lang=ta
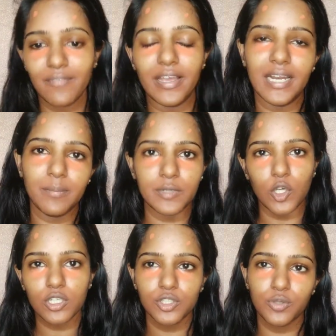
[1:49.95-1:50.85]
வேணால் நம்ம
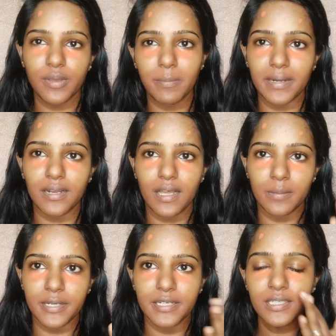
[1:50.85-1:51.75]
டாக் த்ரூவே பண்ணலாம்
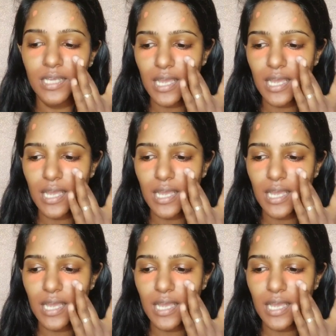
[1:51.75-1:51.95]
அப்படின்னு